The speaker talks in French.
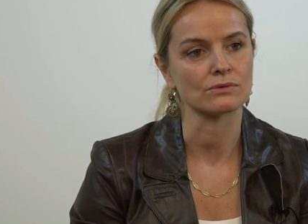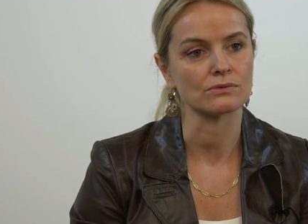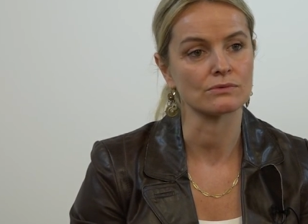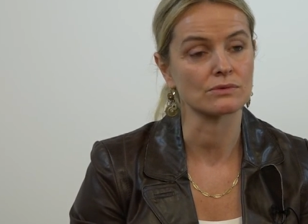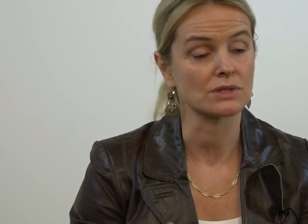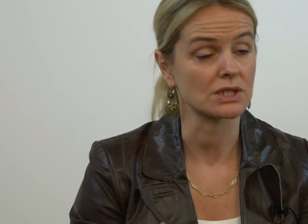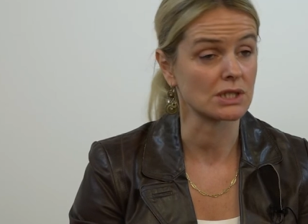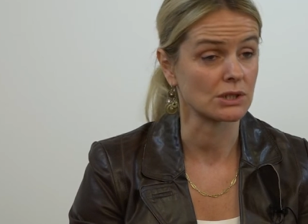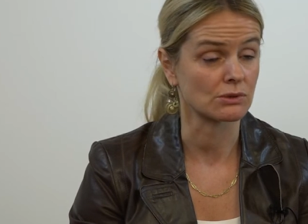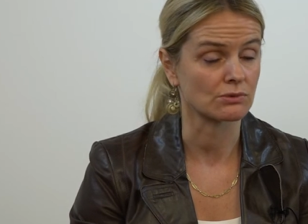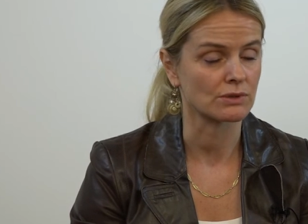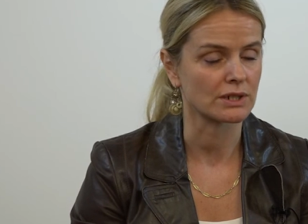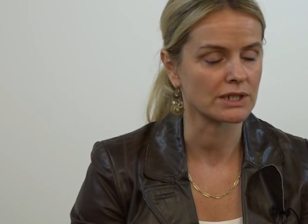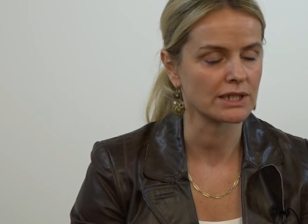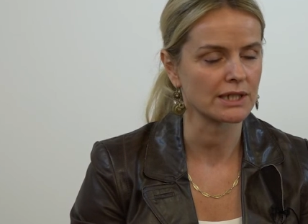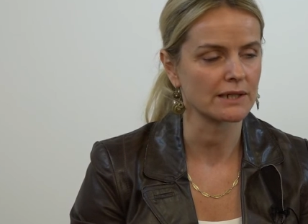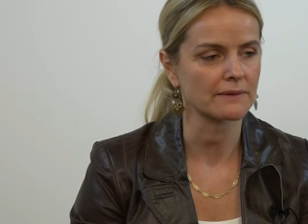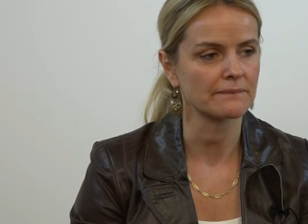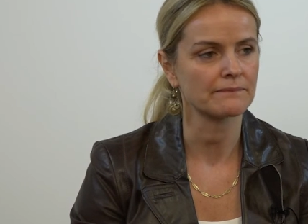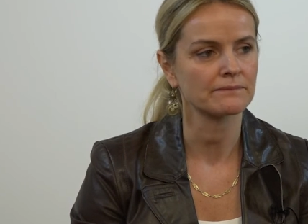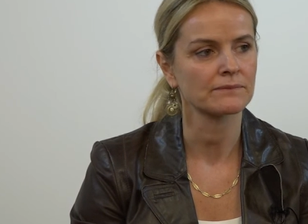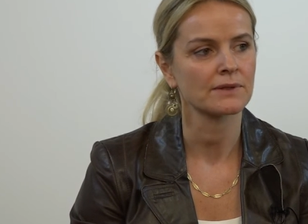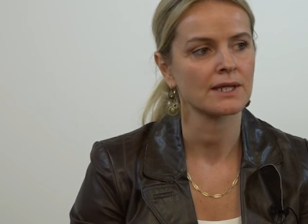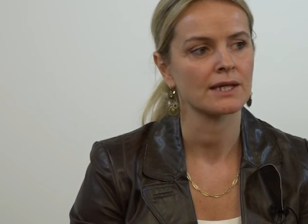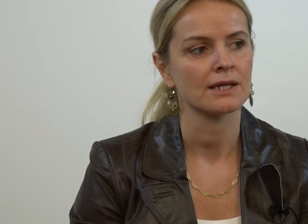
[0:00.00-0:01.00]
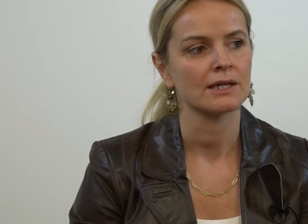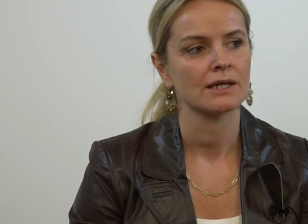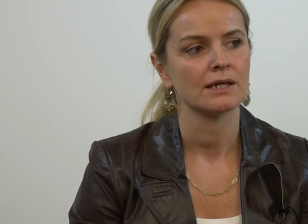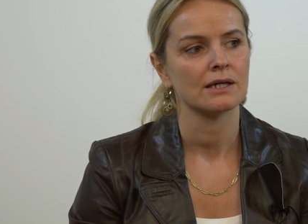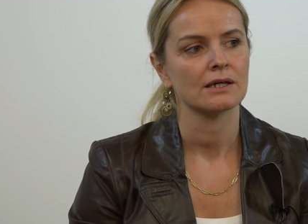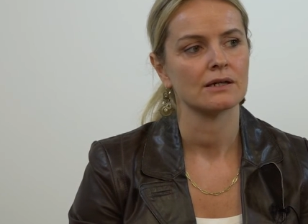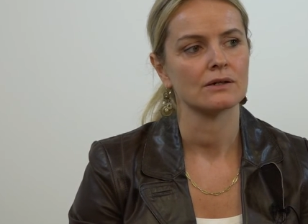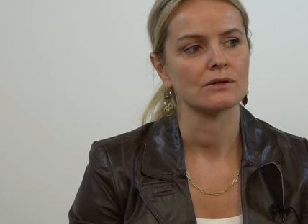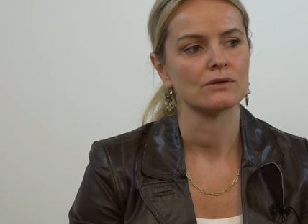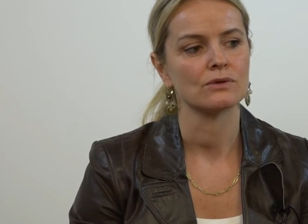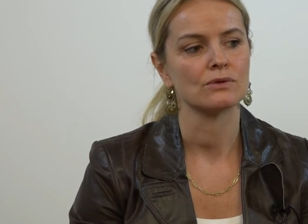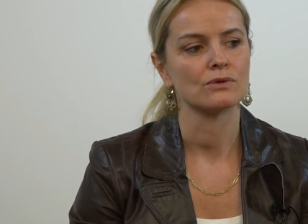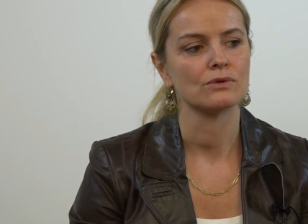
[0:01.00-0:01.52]
citoyen.
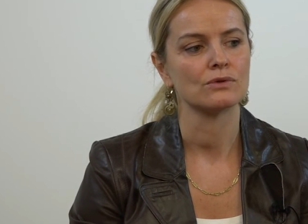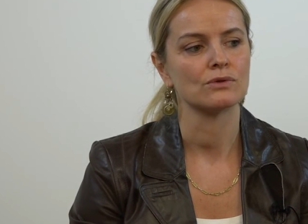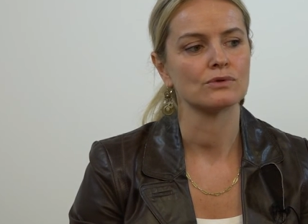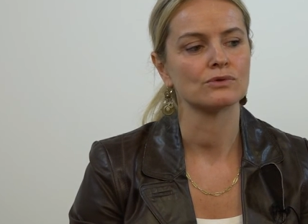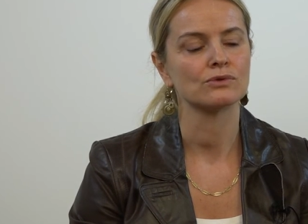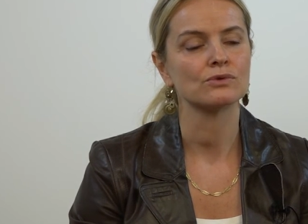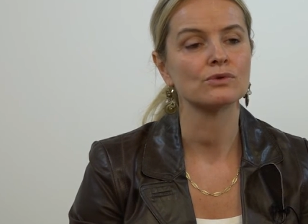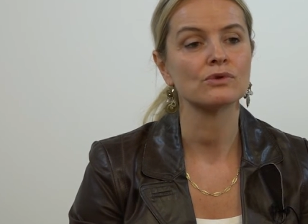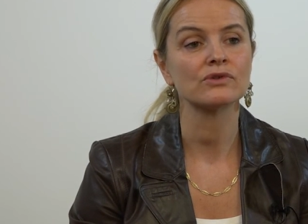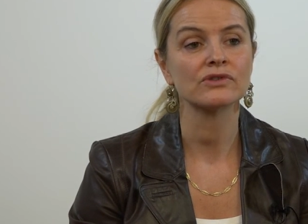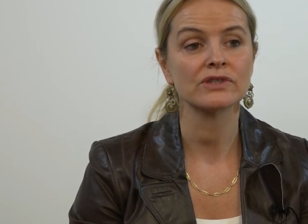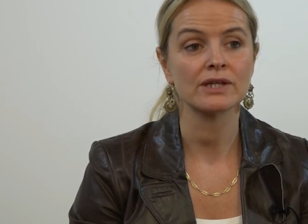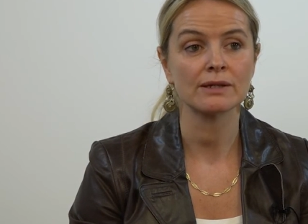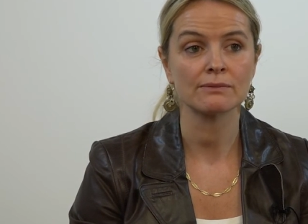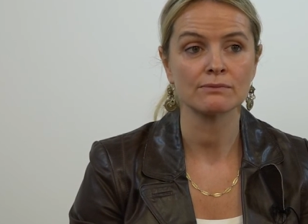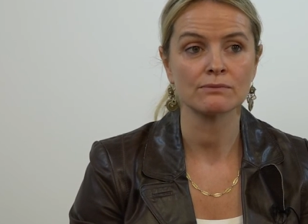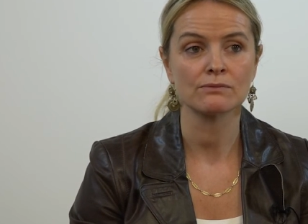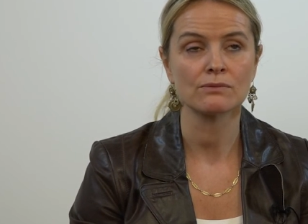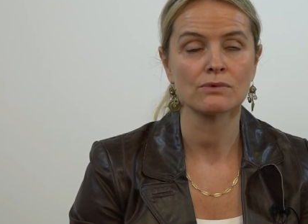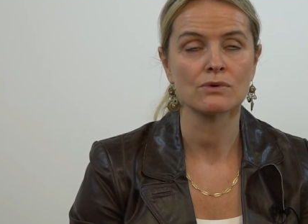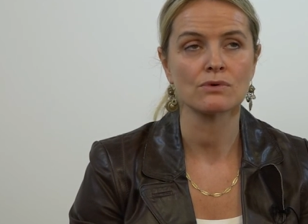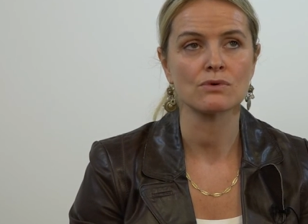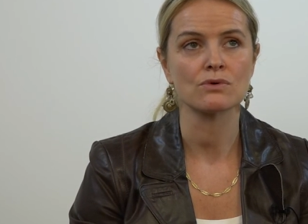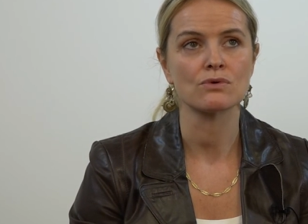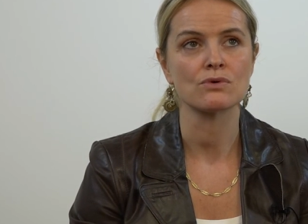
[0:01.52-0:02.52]
Euh, deuxième